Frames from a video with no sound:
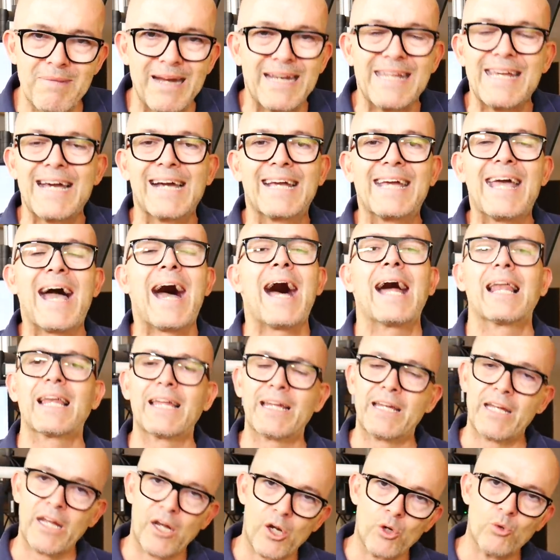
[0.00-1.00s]

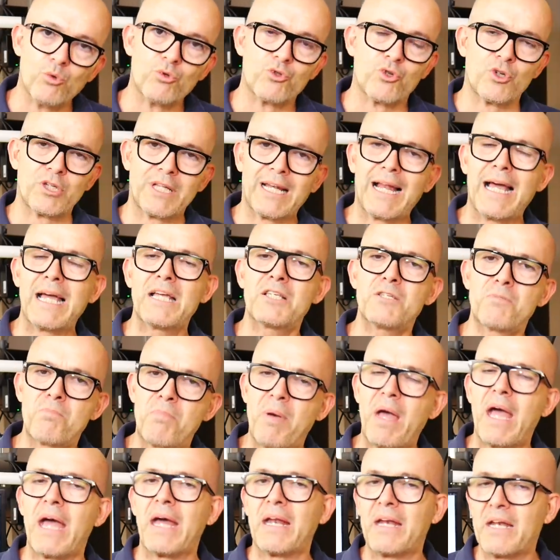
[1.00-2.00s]
maniacale nell'uso
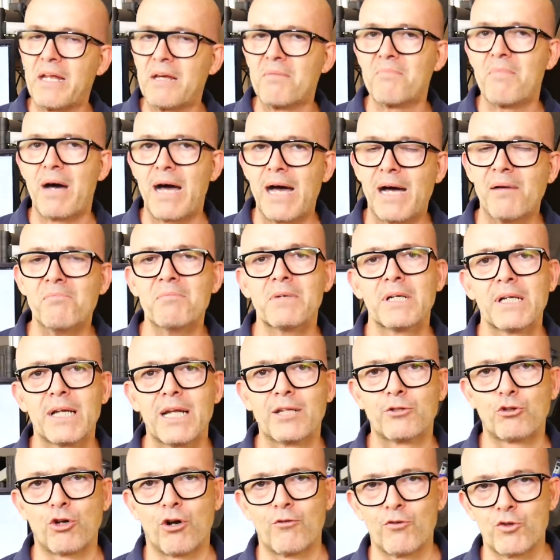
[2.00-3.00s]
della S Pen, ma
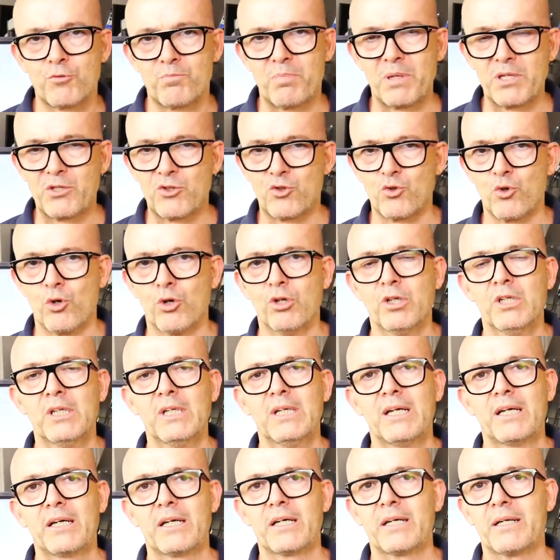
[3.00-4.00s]
la trovo
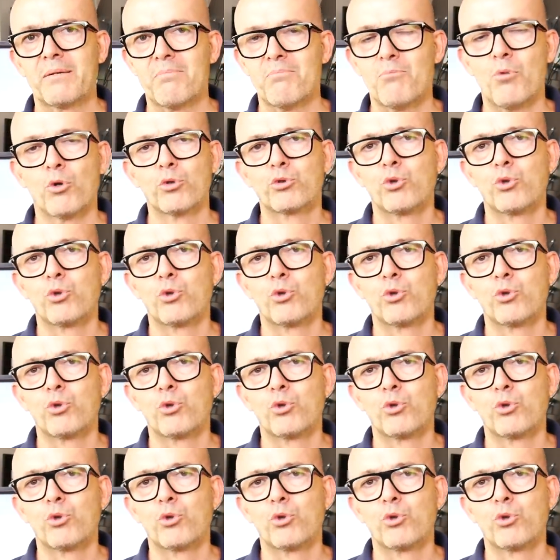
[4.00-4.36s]
spesso eh,